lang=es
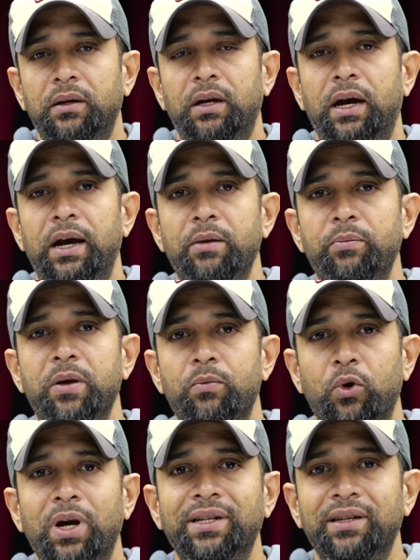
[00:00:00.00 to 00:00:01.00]
a él mismo,
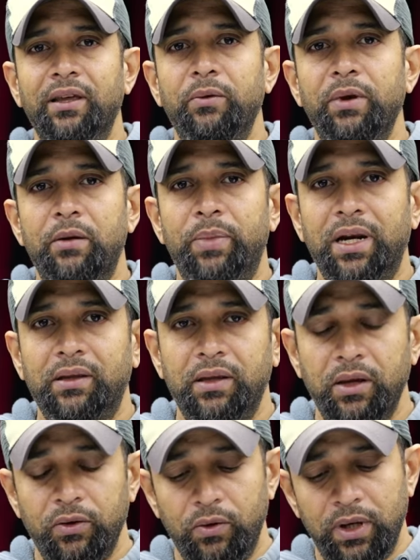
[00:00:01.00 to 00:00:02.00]
que él se debía al
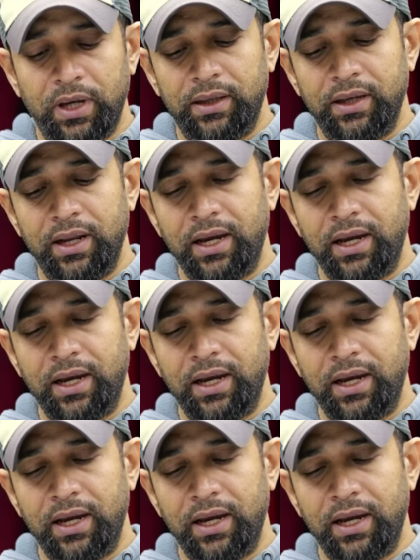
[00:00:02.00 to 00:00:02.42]
partido y que tenía